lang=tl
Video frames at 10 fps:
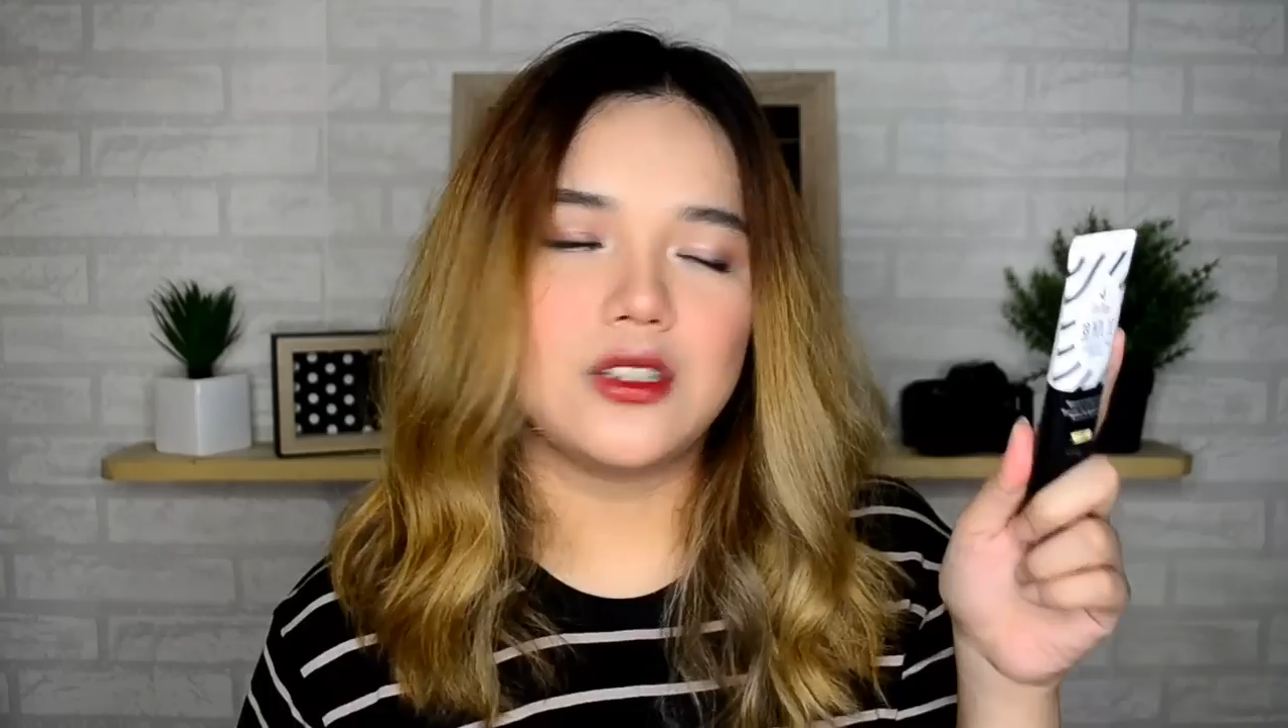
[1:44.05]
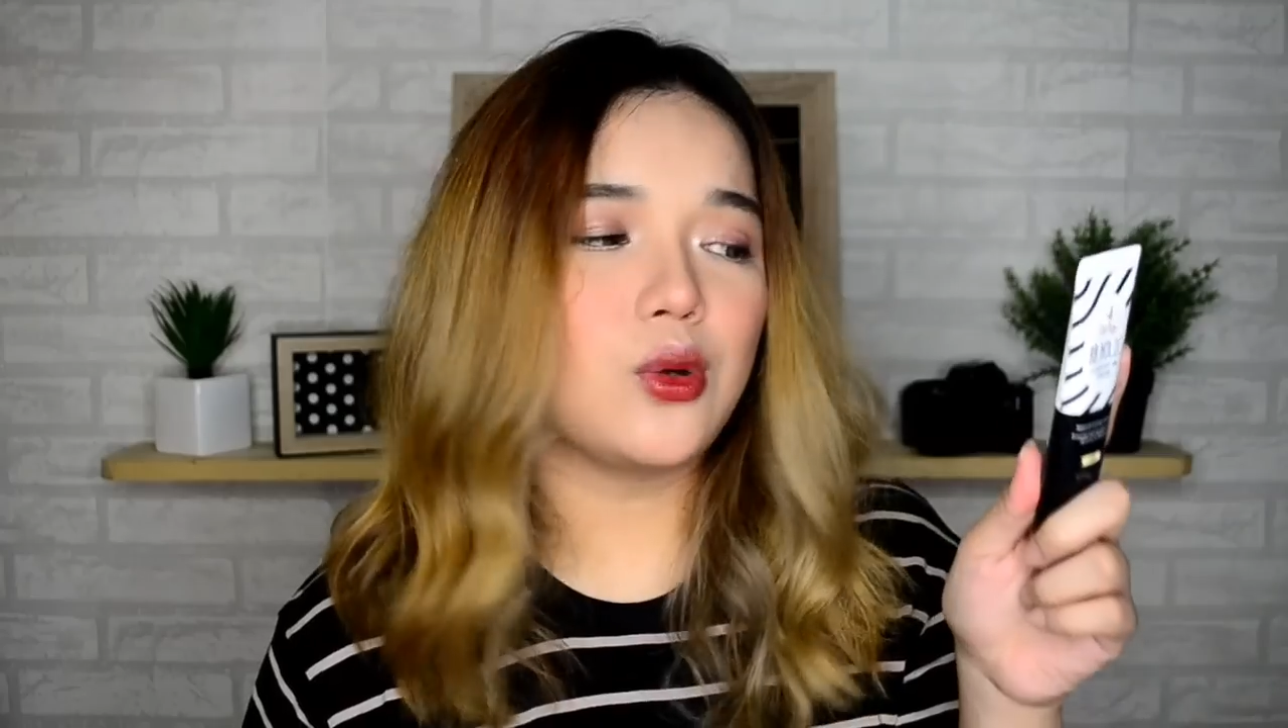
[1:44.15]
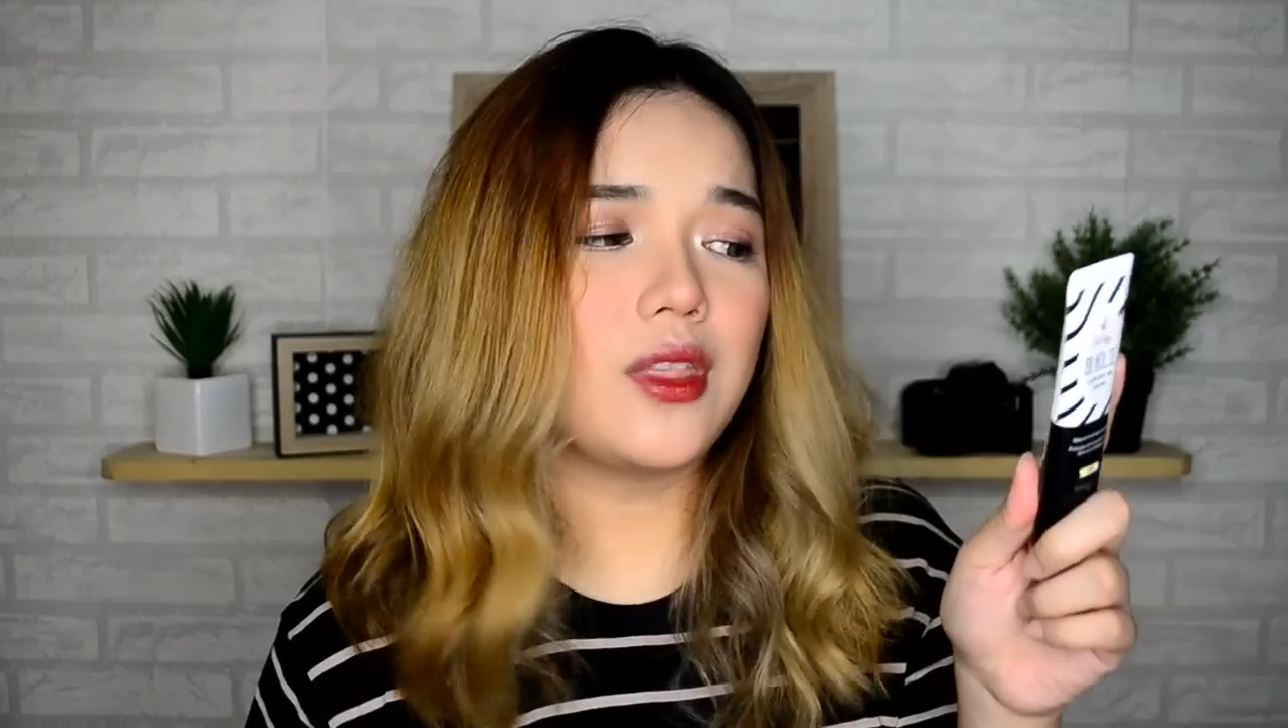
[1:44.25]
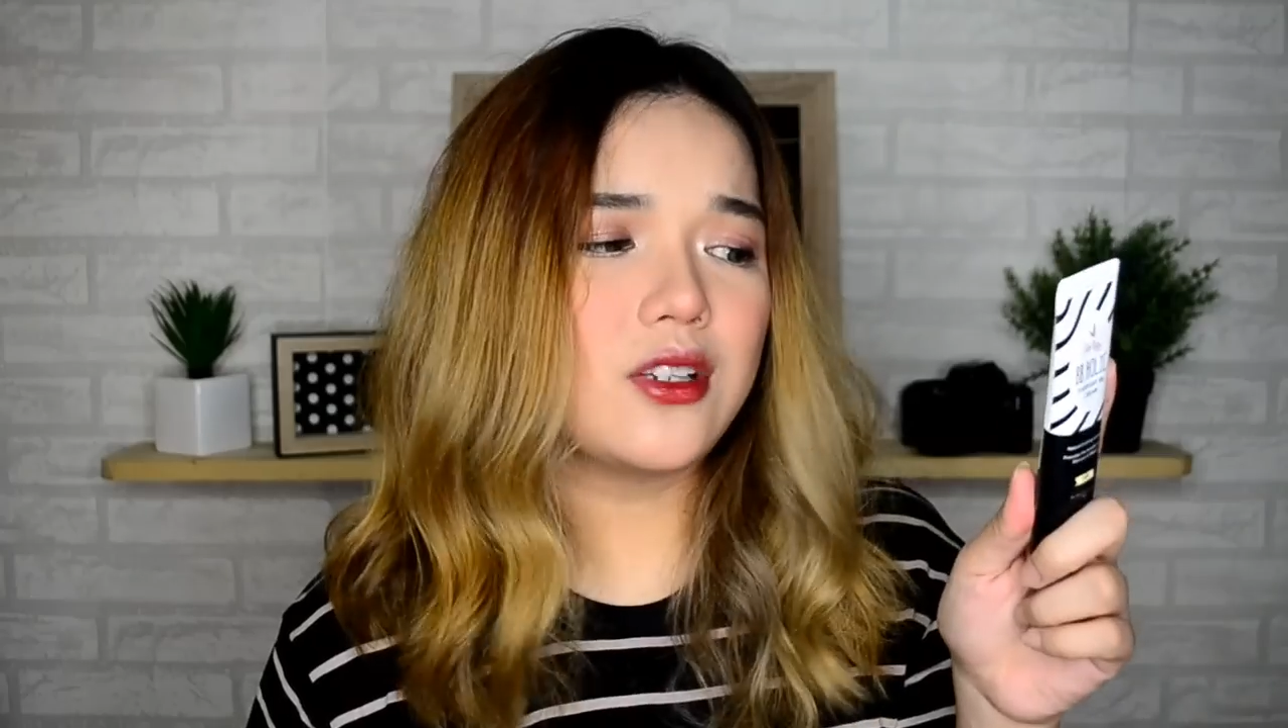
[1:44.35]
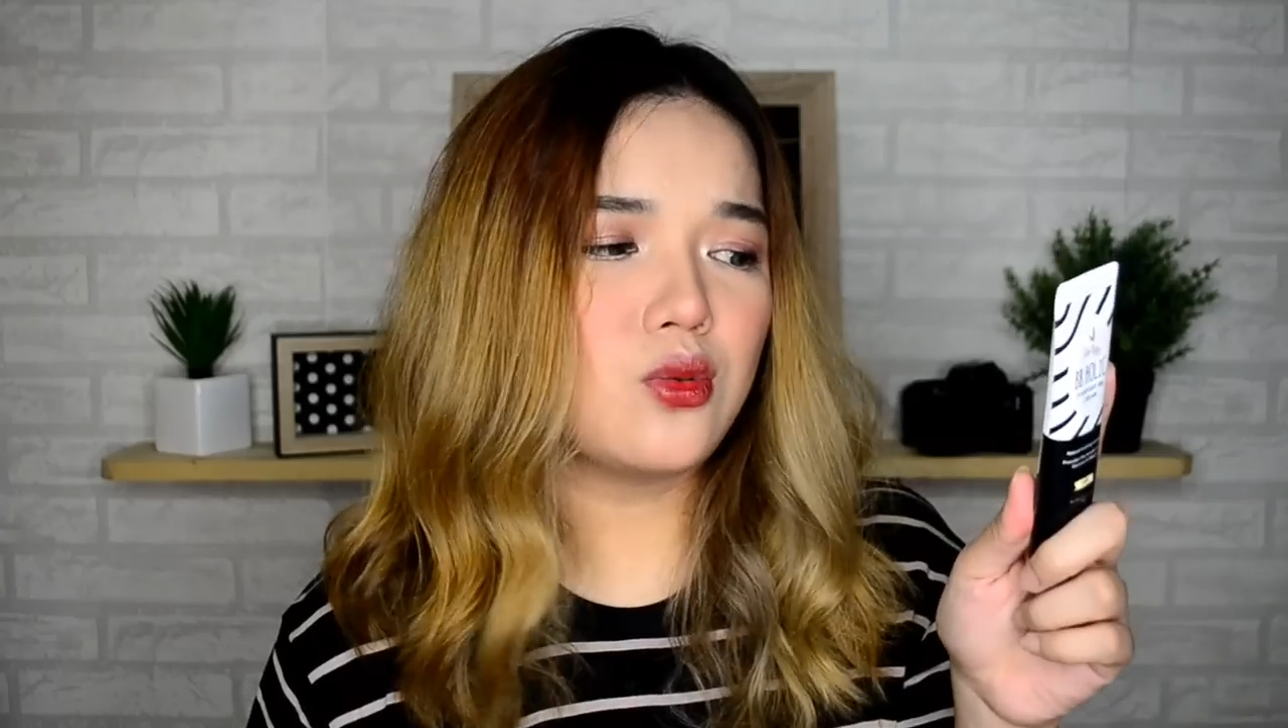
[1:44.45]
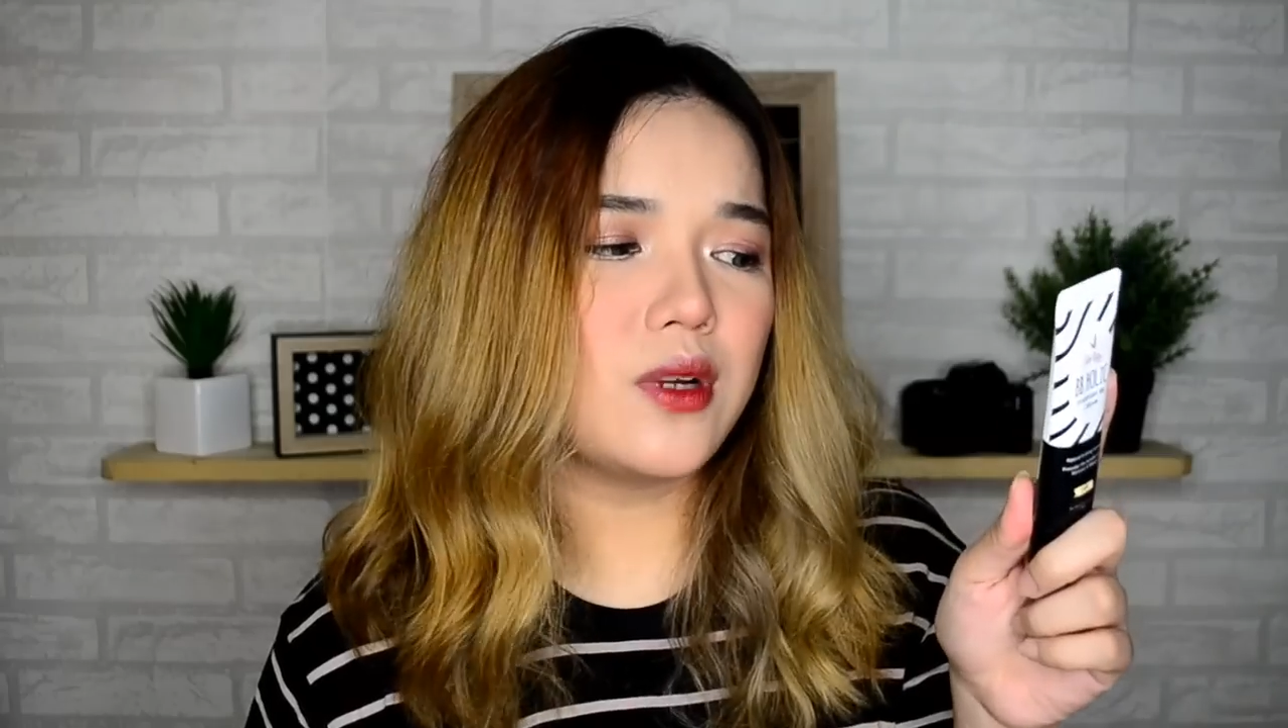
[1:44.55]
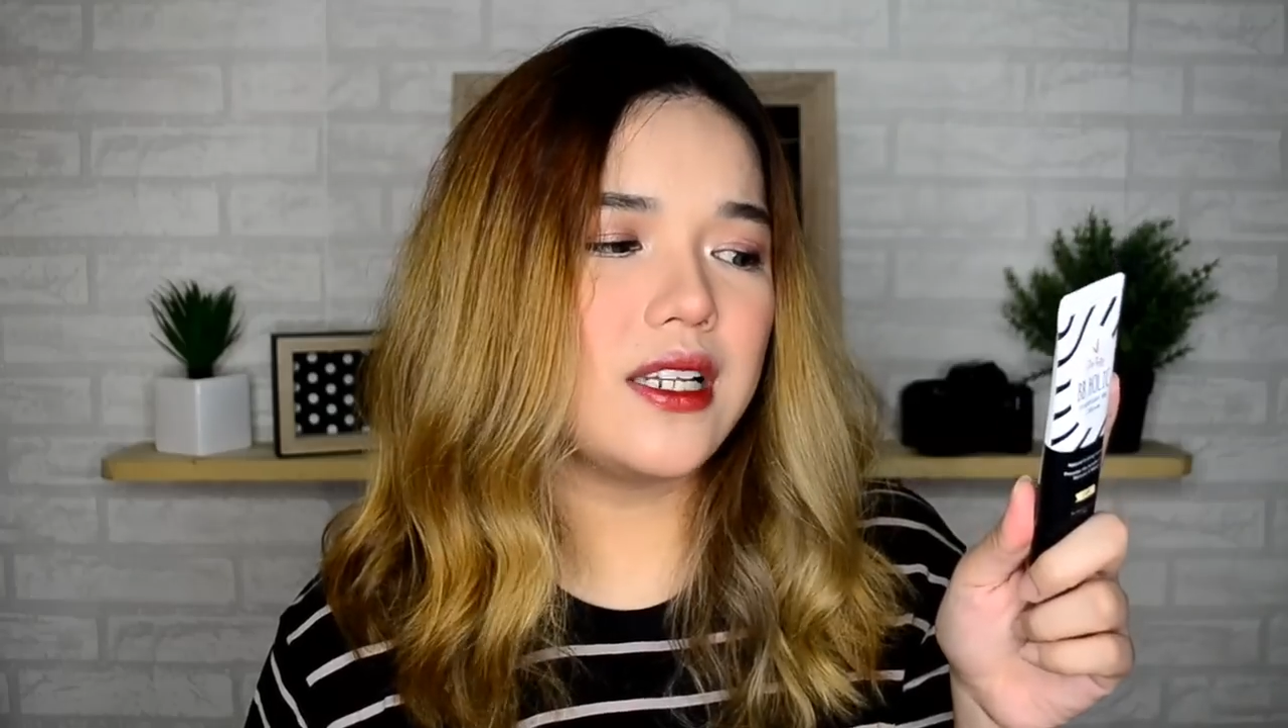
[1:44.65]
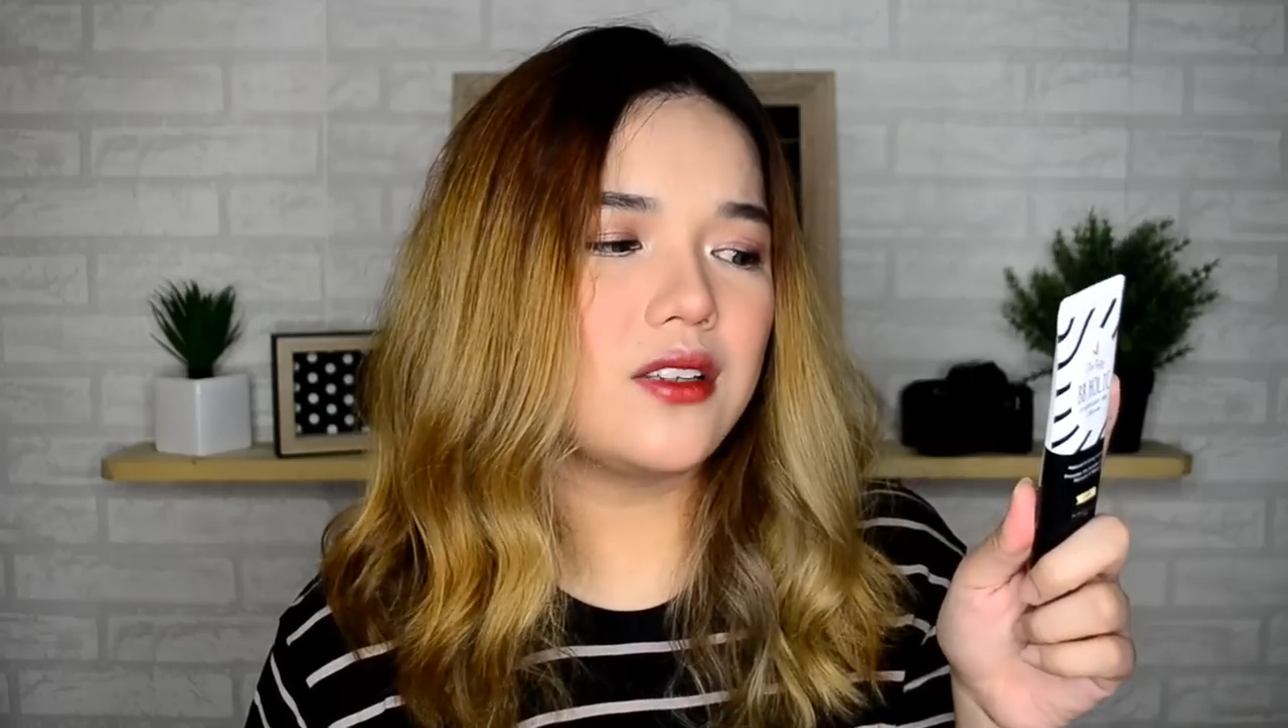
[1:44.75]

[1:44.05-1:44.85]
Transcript: So, this one